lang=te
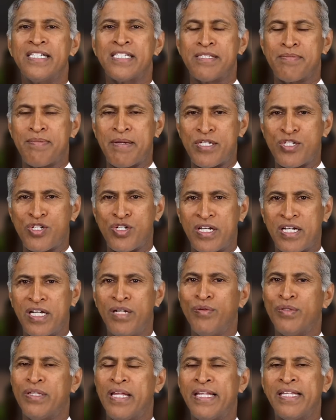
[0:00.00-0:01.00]
స్పష్టంగా
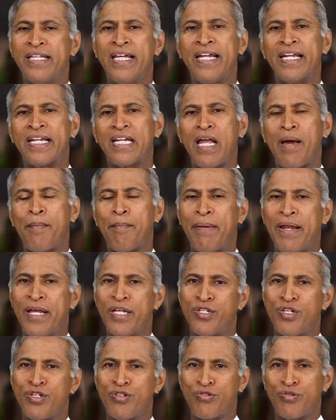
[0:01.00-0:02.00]
ఉంది అందుకని ఇట్లా అప్లై
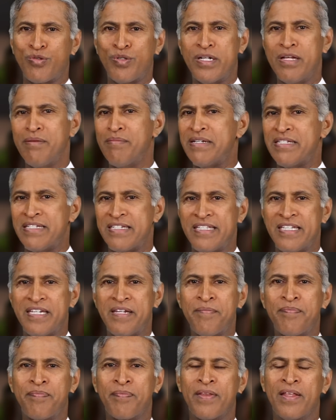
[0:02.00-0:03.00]
చేసుకుంటే మంచిది
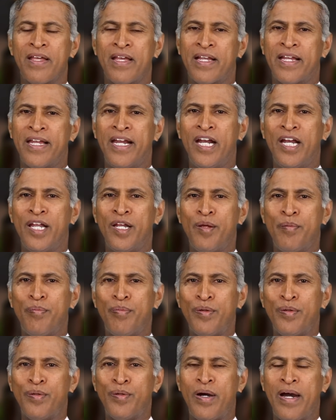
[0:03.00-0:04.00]
కేళ్ళ
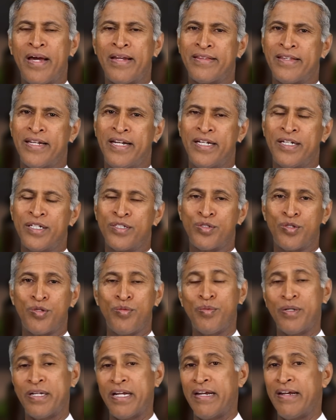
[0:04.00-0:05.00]
నొప్పులు ఆర్థరైటిస్
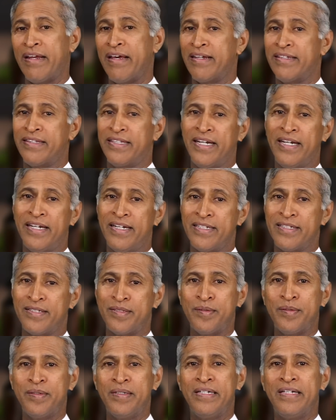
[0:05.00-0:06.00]
రొమటాయిడ్
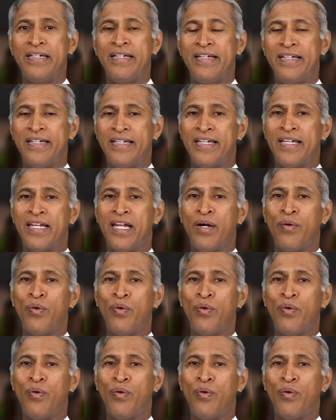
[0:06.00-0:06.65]
ఆర్థరైటిస్ ఇలా